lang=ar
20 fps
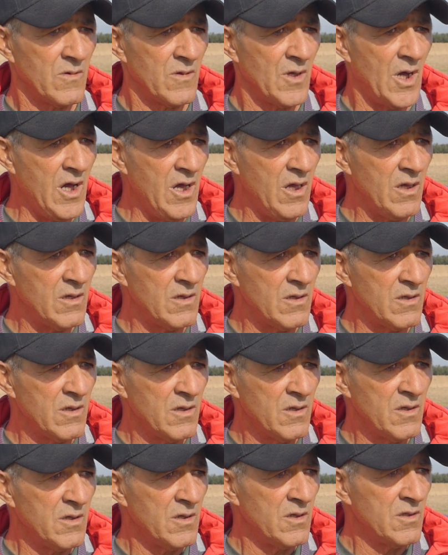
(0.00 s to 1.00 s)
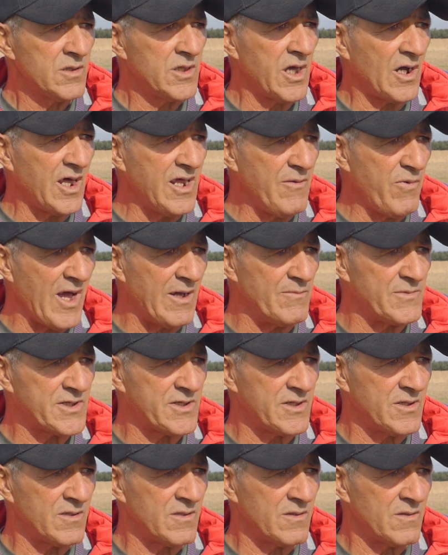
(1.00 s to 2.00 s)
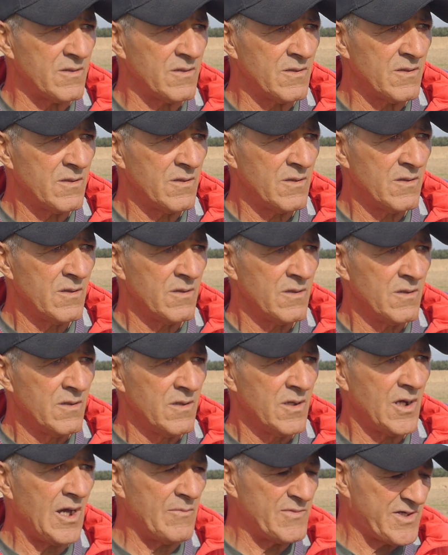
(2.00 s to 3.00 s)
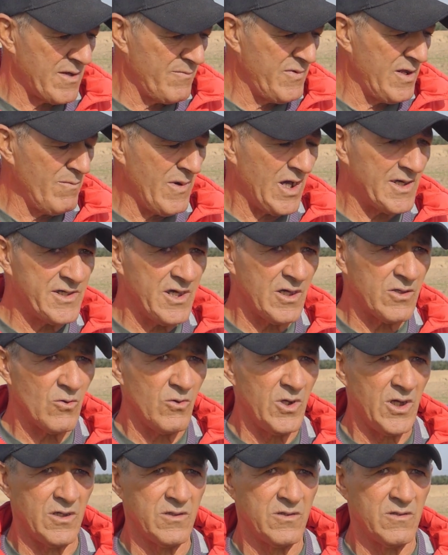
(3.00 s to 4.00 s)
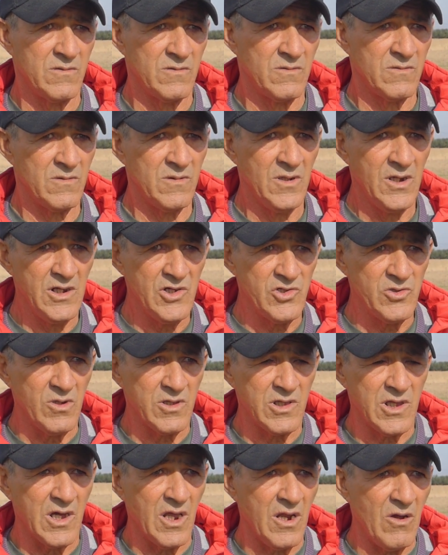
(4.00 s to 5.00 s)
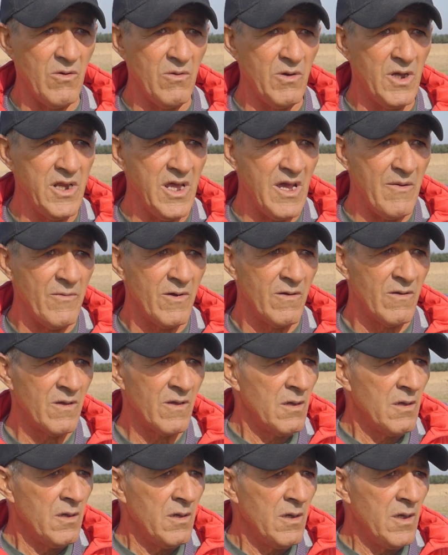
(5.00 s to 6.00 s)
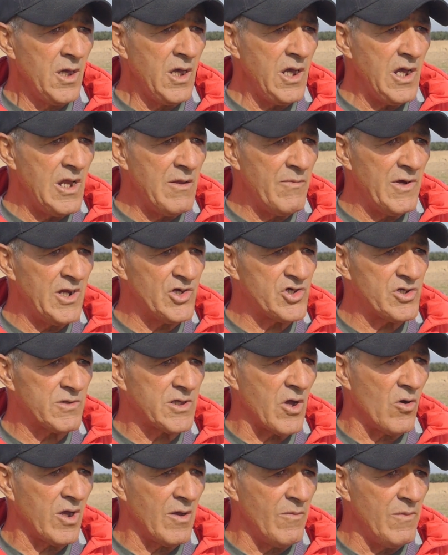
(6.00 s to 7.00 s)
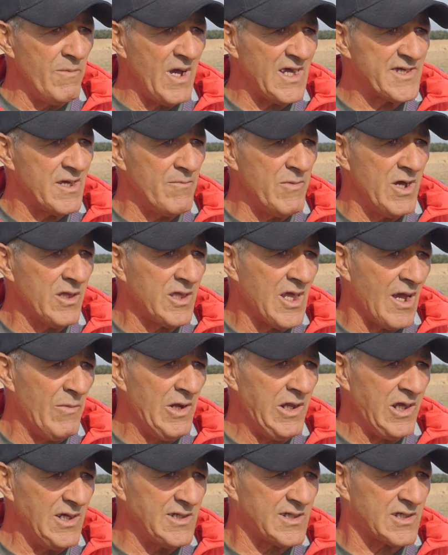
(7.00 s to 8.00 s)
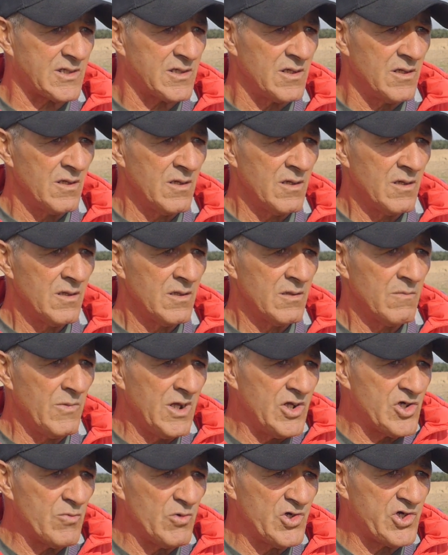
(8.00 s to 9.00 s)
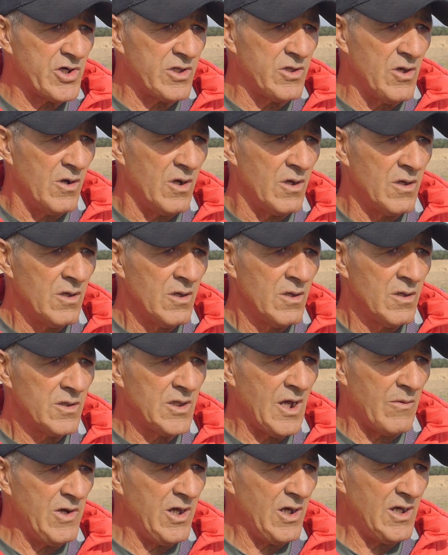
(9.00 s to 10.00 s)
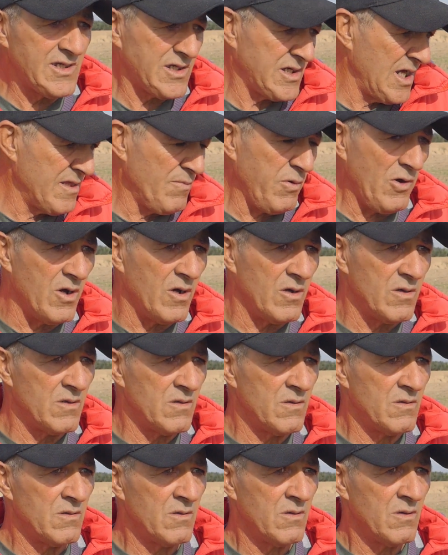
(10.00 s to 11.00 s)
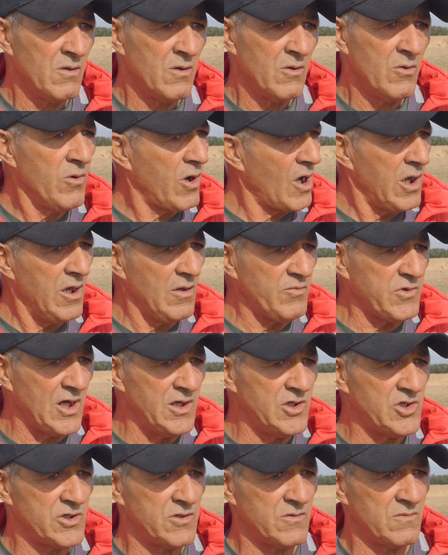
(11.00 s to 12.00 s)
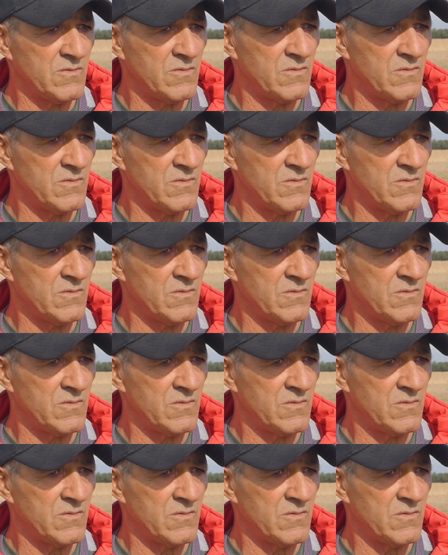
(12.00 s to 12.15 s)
ها؟ تقريبا خمس خمسه بين معزيات وواحد. ليش قلت لك راهو هنا هي إيه، اللي ما ينجم تو كي المعزه ما تعمل عس ما ينجموش يشدوه تعمل عس يذبحوه ويخلوهم طايش